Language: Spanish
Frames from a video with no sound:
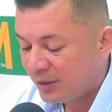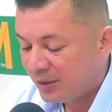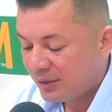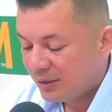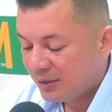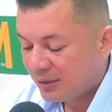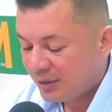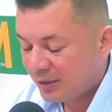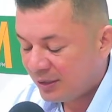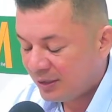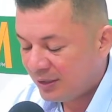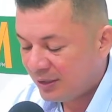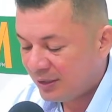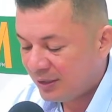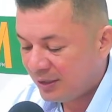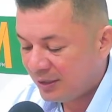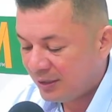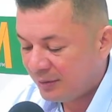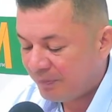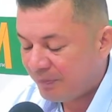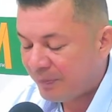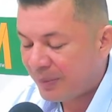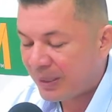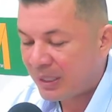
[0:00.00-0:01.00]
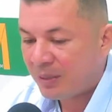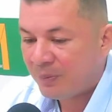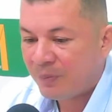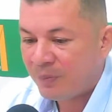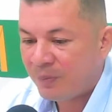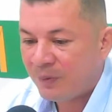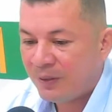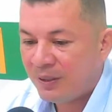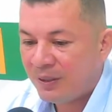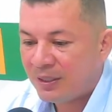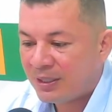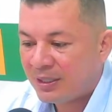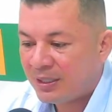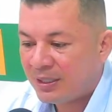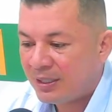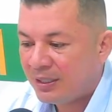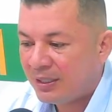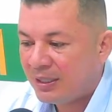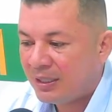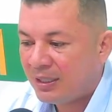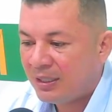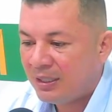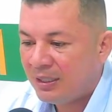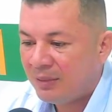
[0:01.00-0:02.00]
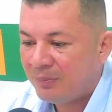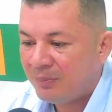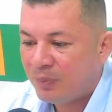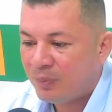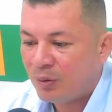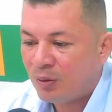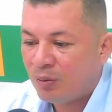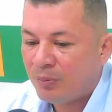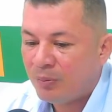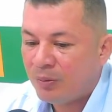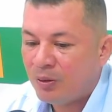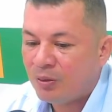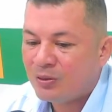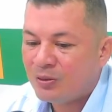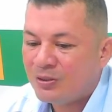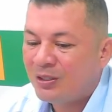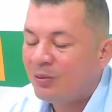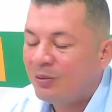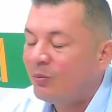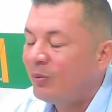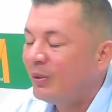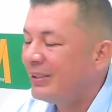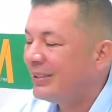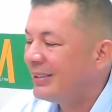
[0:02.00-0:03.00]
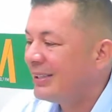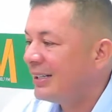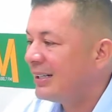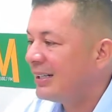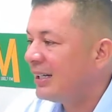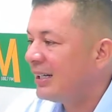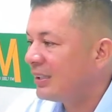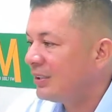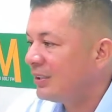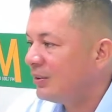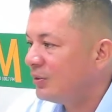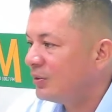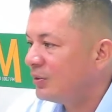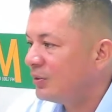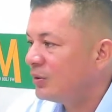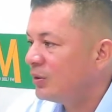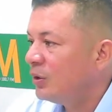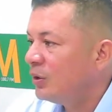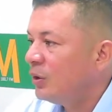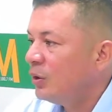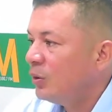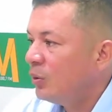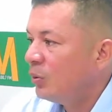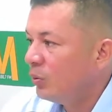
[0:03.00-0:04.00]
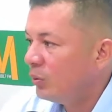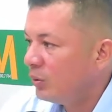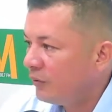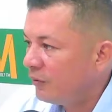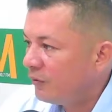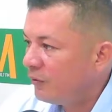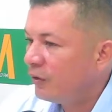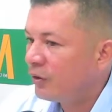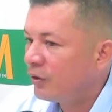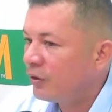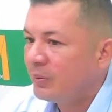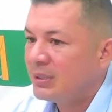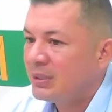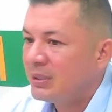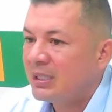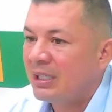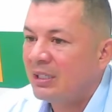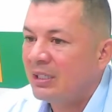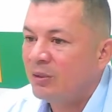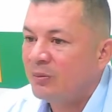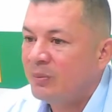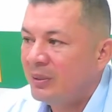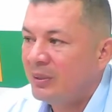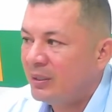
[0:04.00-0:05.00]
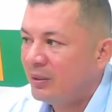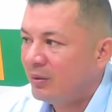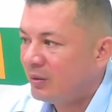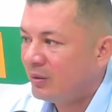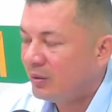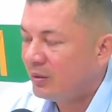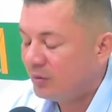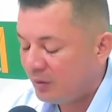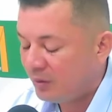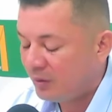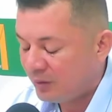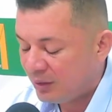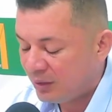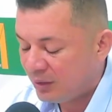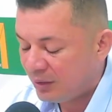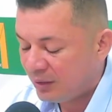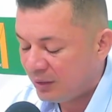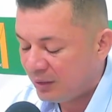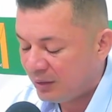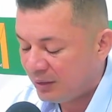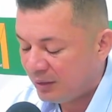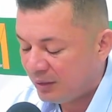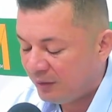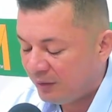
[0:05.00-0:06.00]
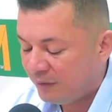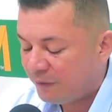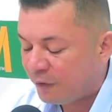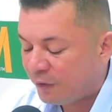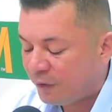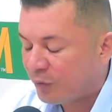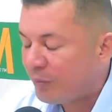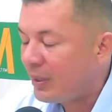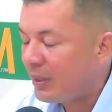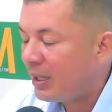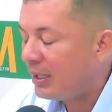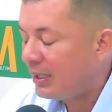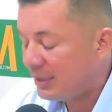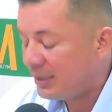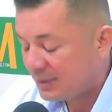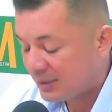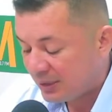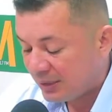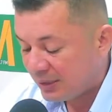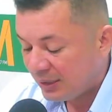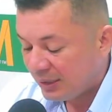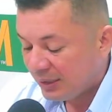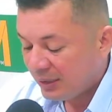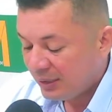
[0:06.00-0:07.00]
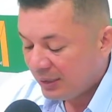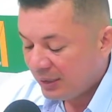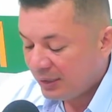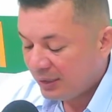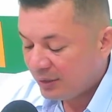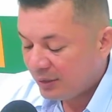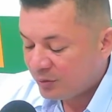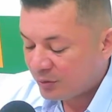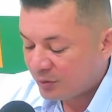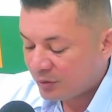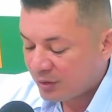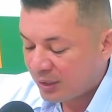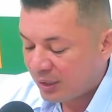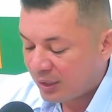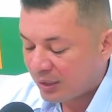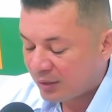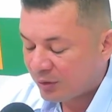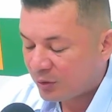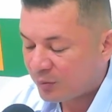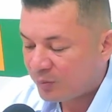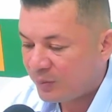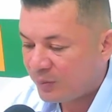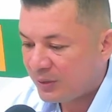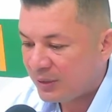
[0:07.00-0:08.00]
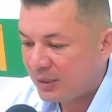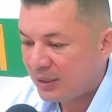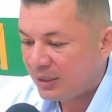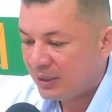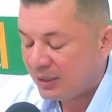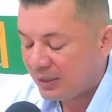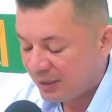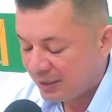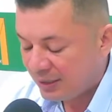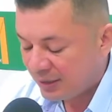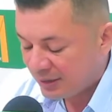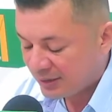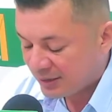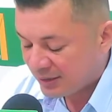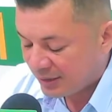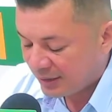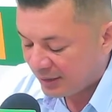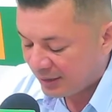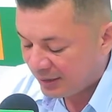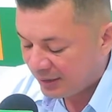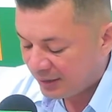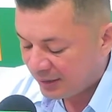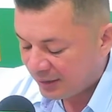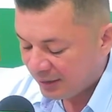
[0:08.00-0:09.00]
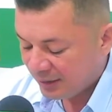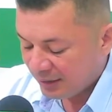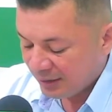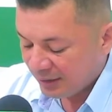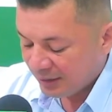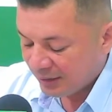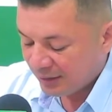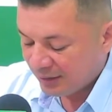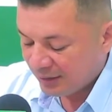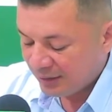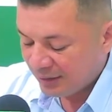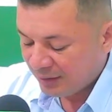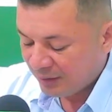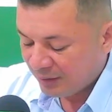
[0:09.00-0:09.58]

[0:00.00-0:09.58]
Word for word: eh, para poder generarle por lo menos 50 carritos uniformes a los vendedores eh, informales. Estos carros, pues la idea es que, que